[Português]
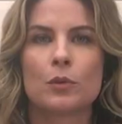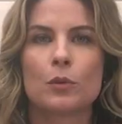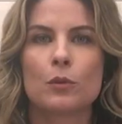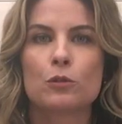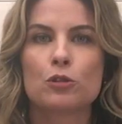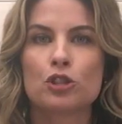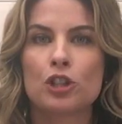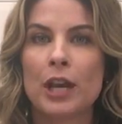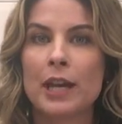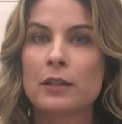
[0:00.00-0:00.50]
O
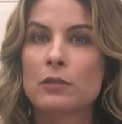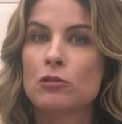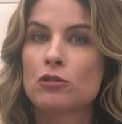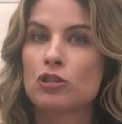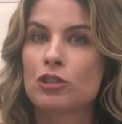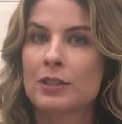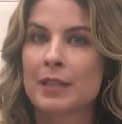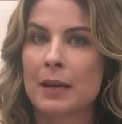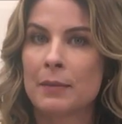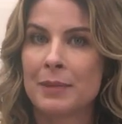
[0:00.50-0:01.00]
jeito
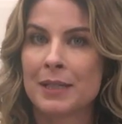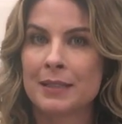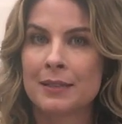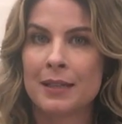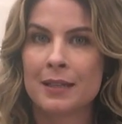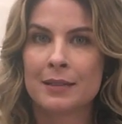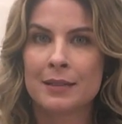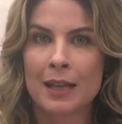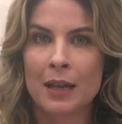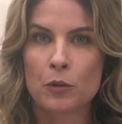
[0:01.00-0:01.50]
de saber se
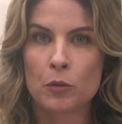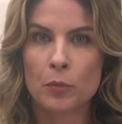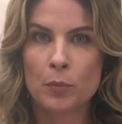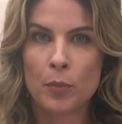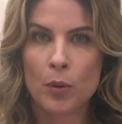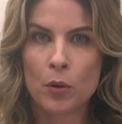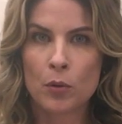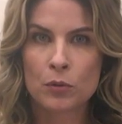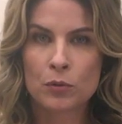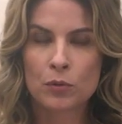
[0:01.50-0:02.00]
ele está no
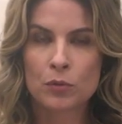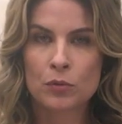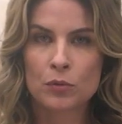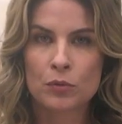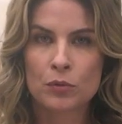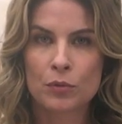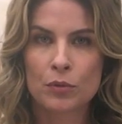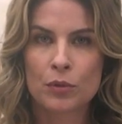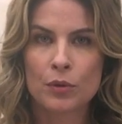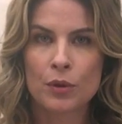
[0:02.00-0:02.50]
ponto
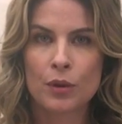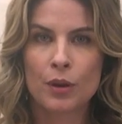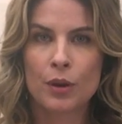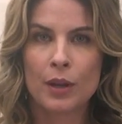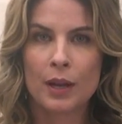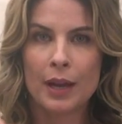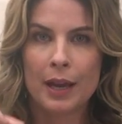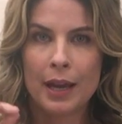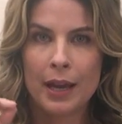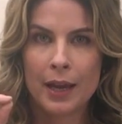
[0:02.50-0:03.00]

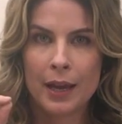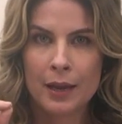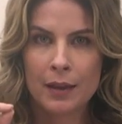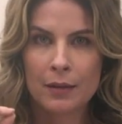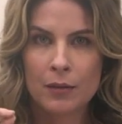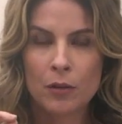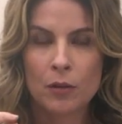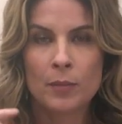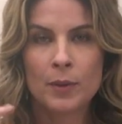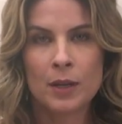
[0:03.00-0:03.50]
é,
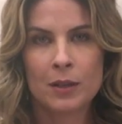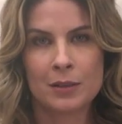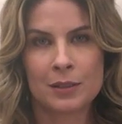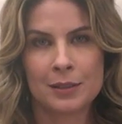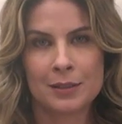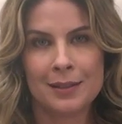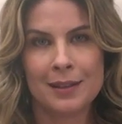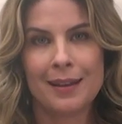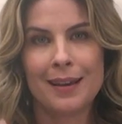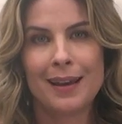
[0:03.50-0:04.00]
ou melhor,
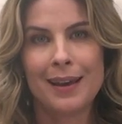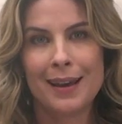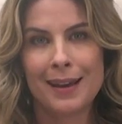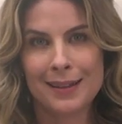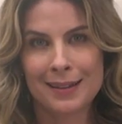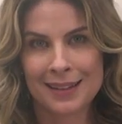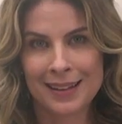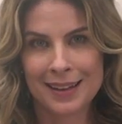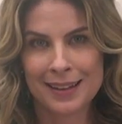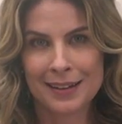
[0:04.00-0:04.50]
se
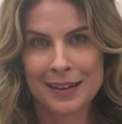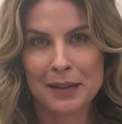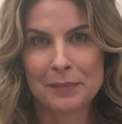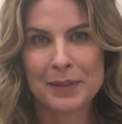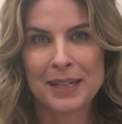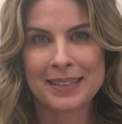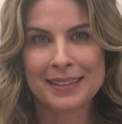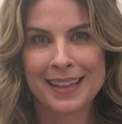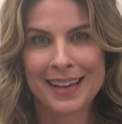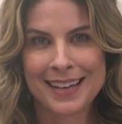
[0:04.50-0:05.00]
ela, a
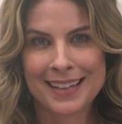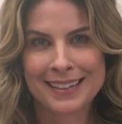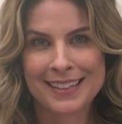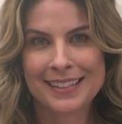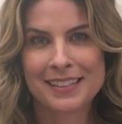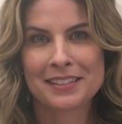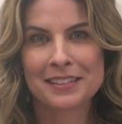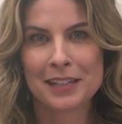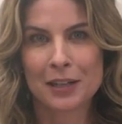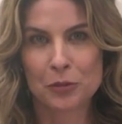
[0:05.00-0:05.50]
batata,
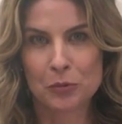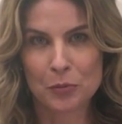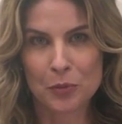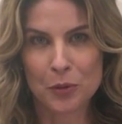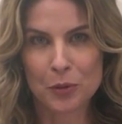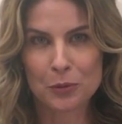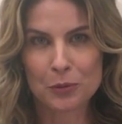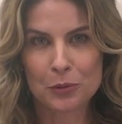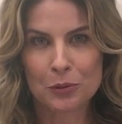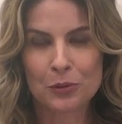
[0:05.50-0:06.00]
está no
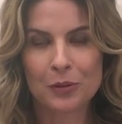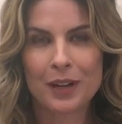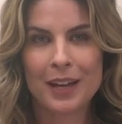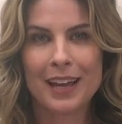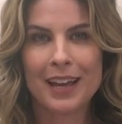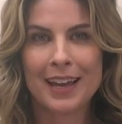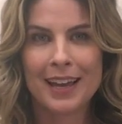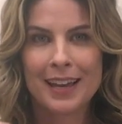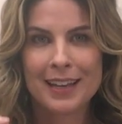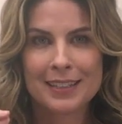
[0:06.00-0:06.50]
ponto,
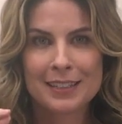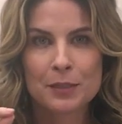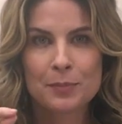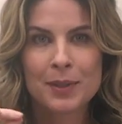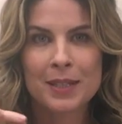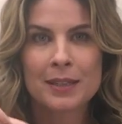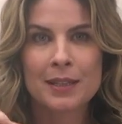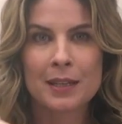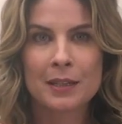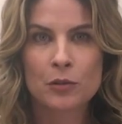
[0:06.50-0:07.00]
é
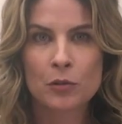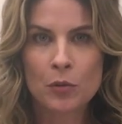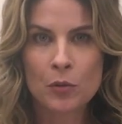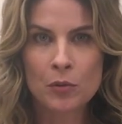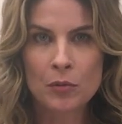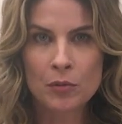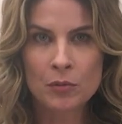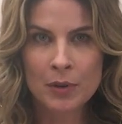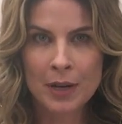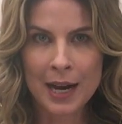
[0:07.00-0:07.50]
espetando com
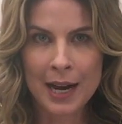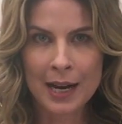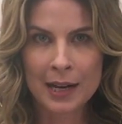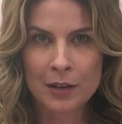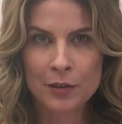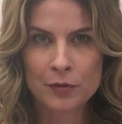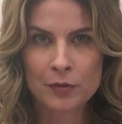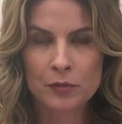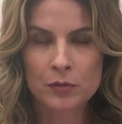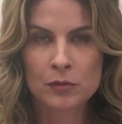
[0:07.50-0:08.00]
um
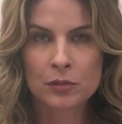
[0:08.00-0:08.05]
garfo.